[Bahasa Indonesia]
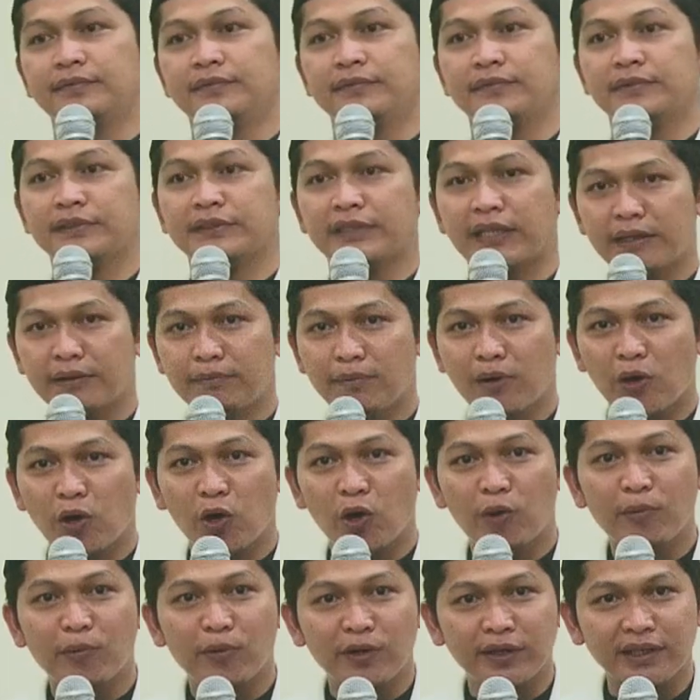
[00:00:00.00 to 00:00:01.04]
saya
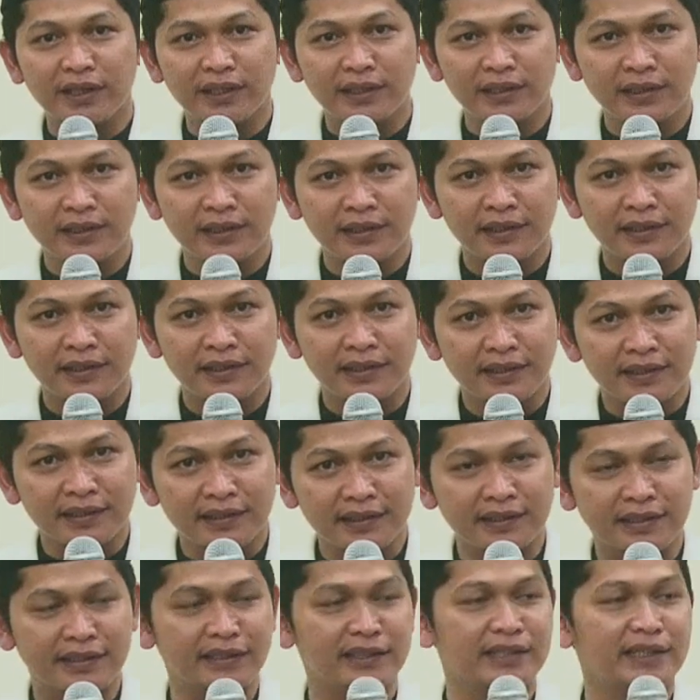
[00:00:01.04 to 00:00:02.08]
mau ngomongin
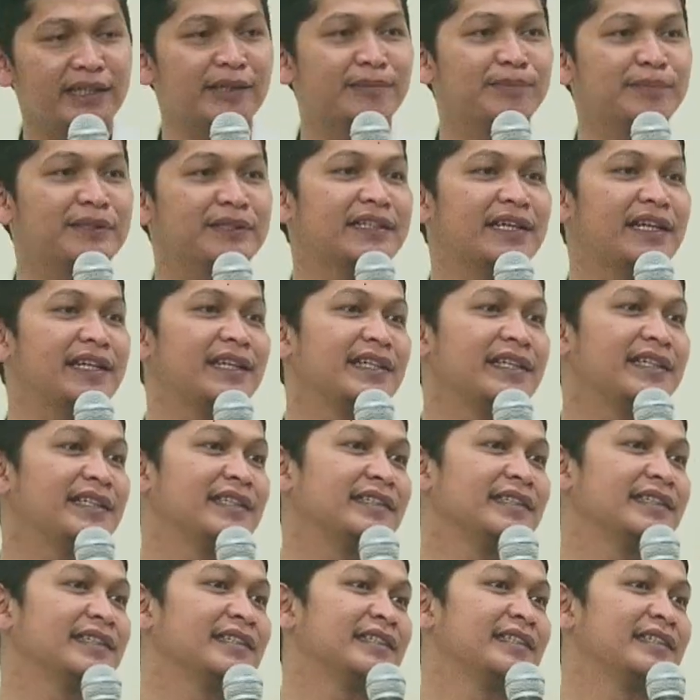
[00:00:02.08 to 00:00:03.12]
tiga pesan
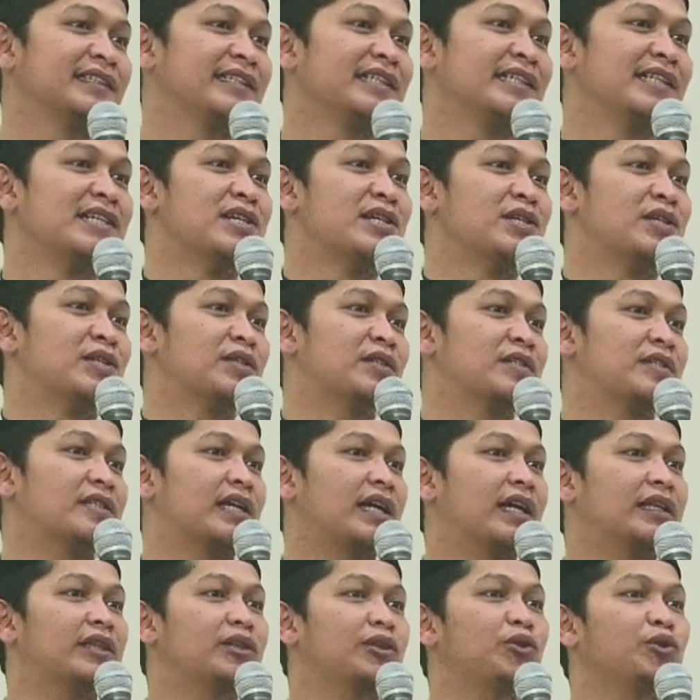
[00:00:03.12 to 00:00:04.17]

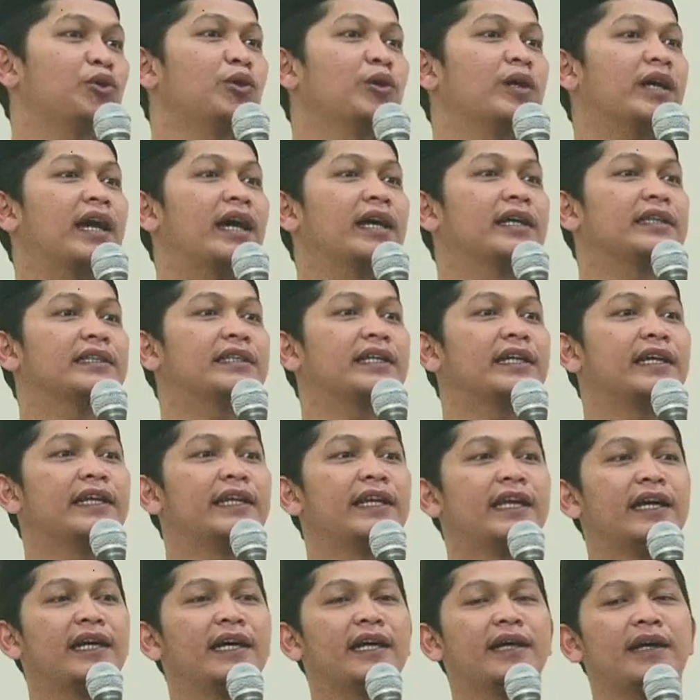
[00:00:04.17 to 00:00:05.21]
satu kata
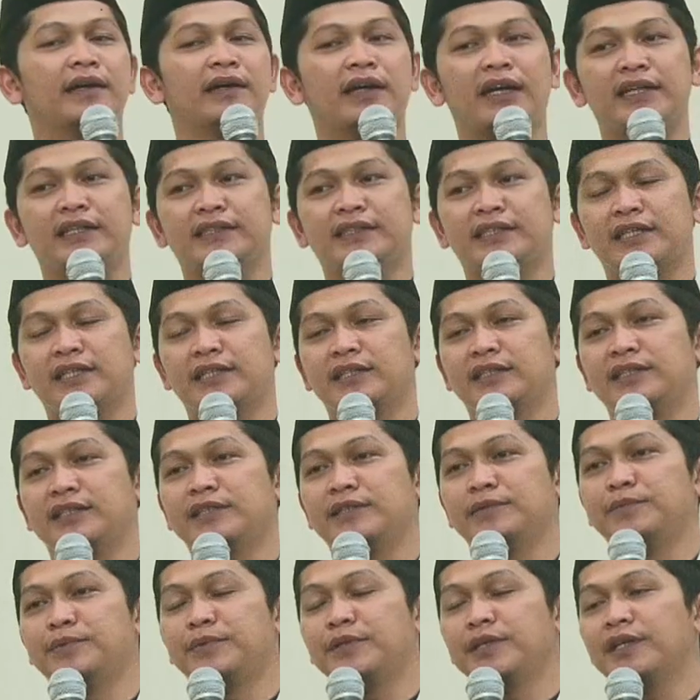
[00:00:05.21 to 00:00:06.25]
nak kata
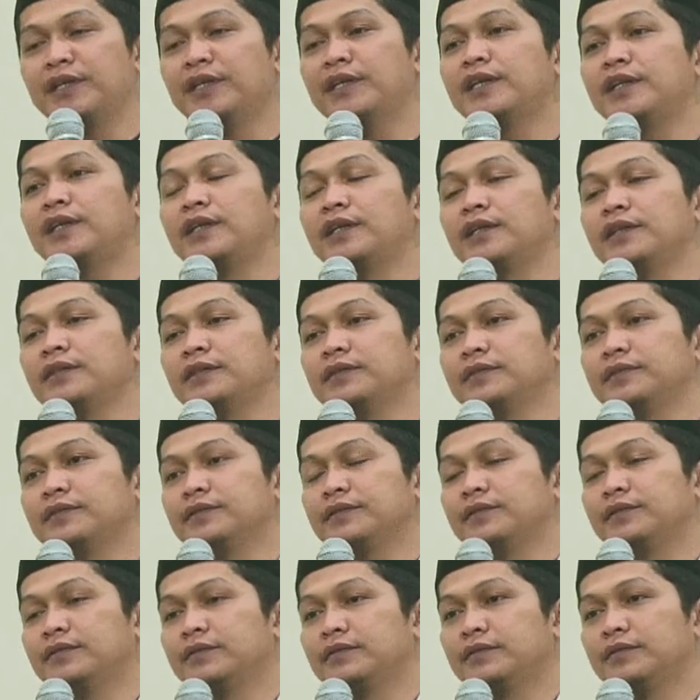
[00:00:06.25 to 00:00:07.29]
Jibril
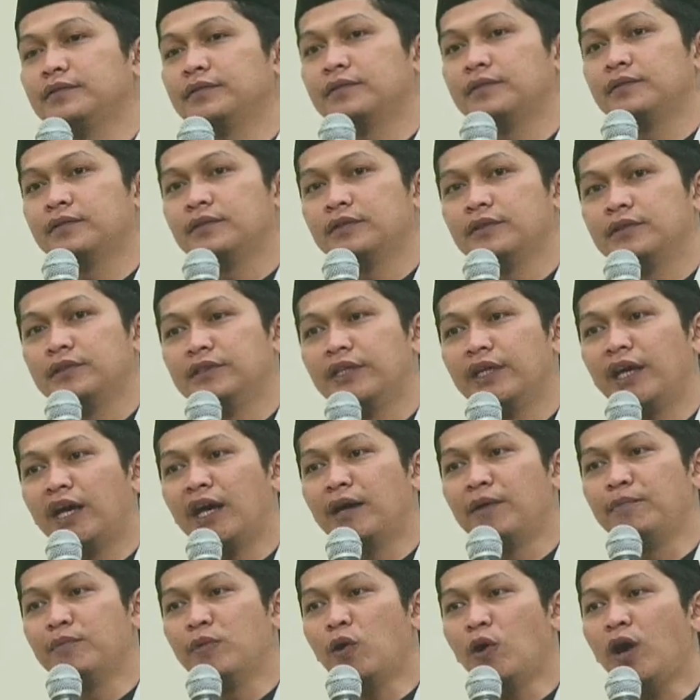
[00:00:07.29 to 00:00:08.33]

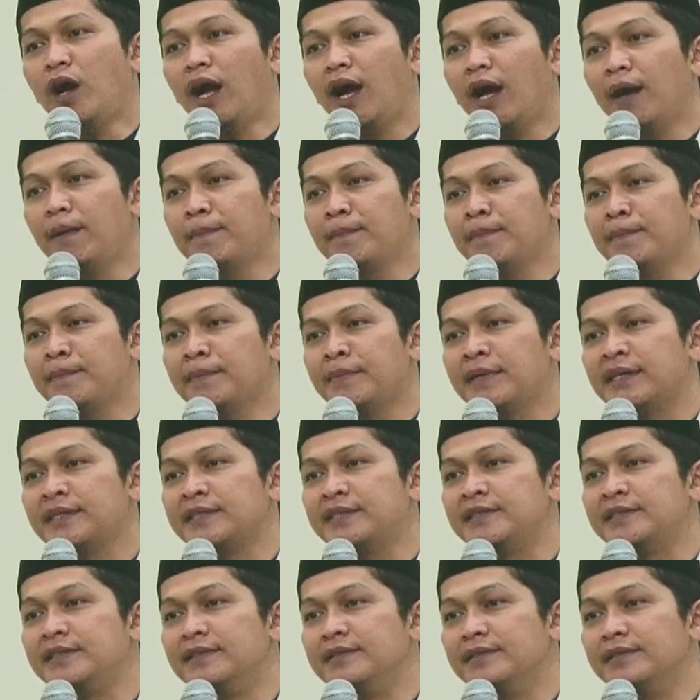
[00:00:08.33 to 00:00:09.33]
ya Muhammad